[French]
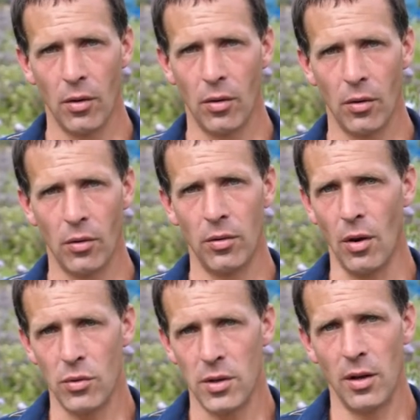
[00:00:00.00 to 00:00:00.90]
euh,
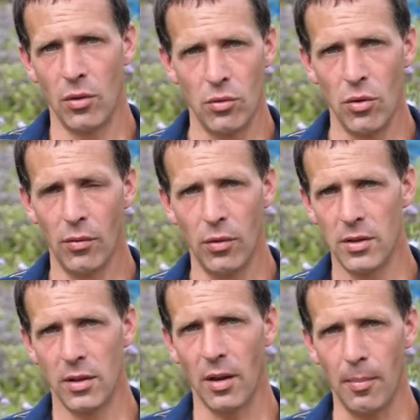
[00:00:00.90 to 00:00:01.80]
d'arroser les cultures vu que
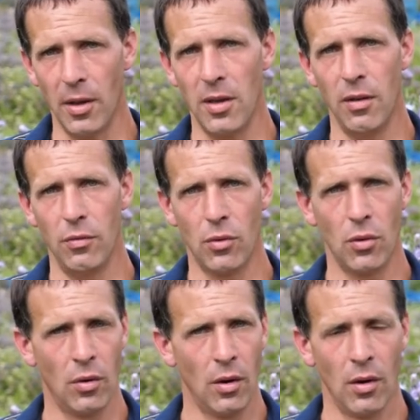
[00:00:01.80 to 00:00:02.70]
c'est très paillé, vu que